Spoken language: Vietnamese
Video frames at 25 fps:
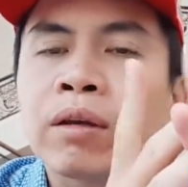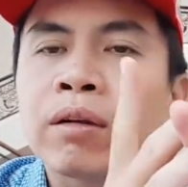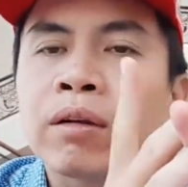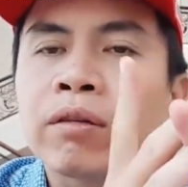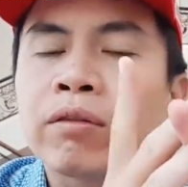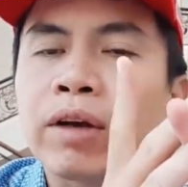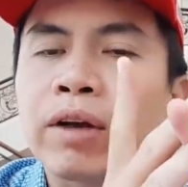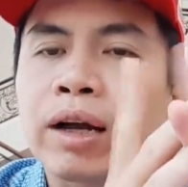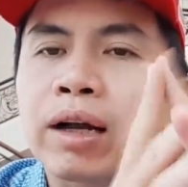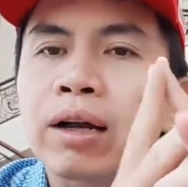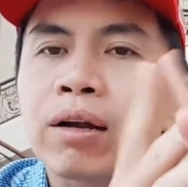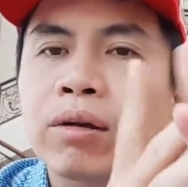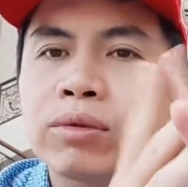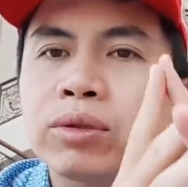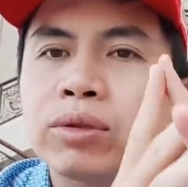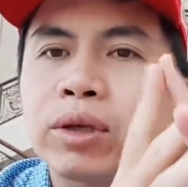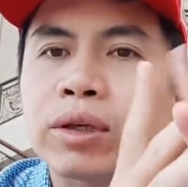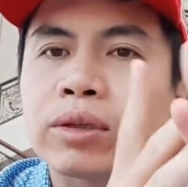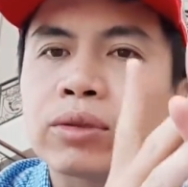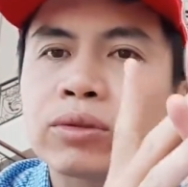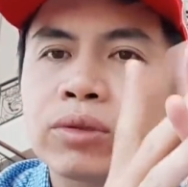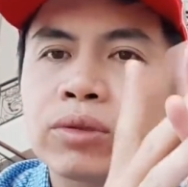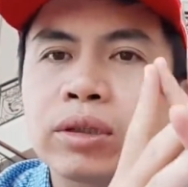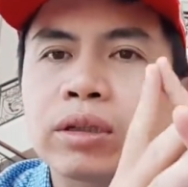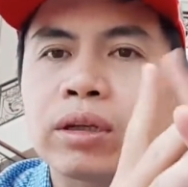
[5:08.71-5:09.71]
và câu
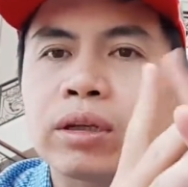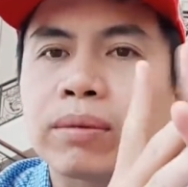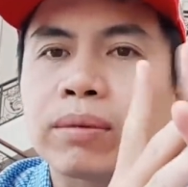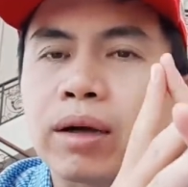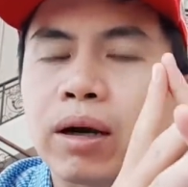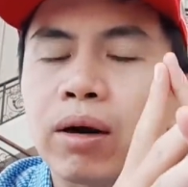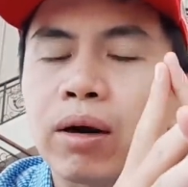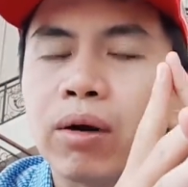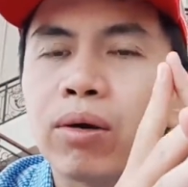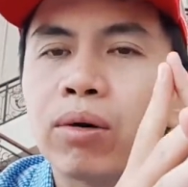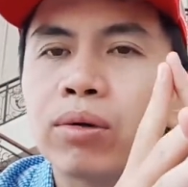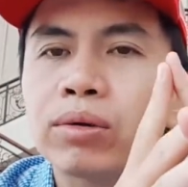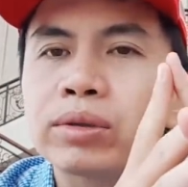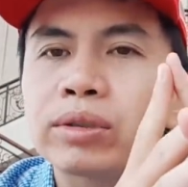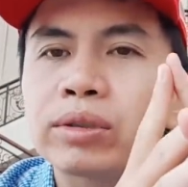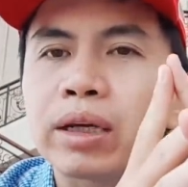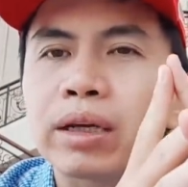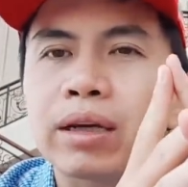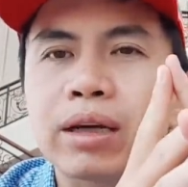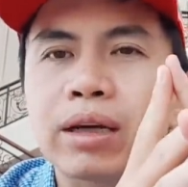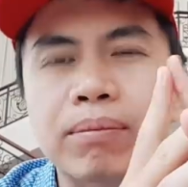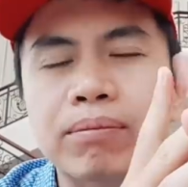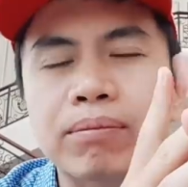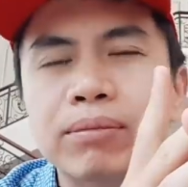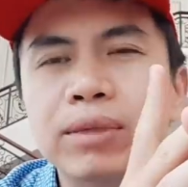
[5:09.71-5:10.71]
chuyện xuất nhập khẩu
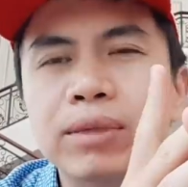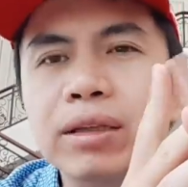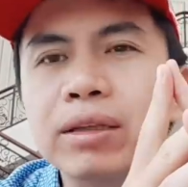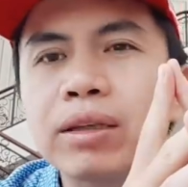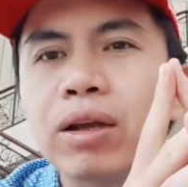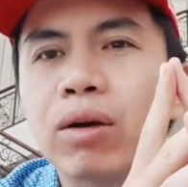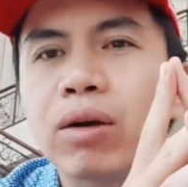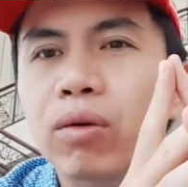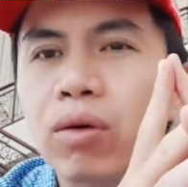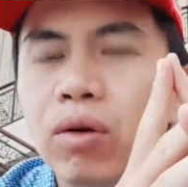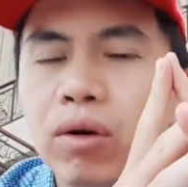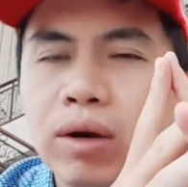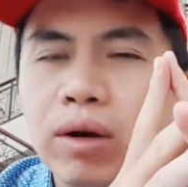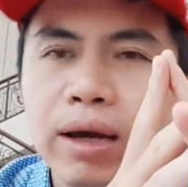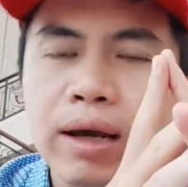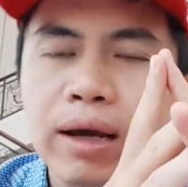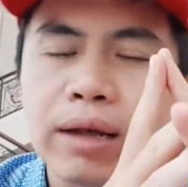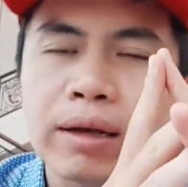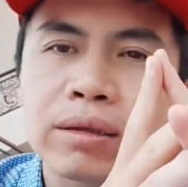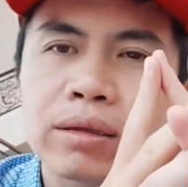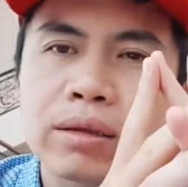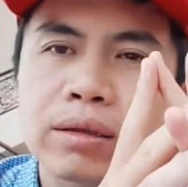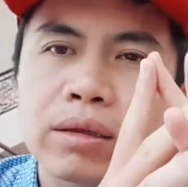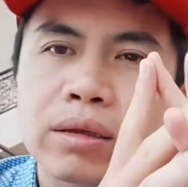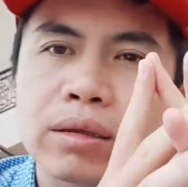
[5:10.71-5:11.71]
sẽ gặp rất nhiều khó
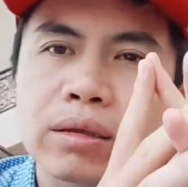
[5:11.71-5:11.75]
khăn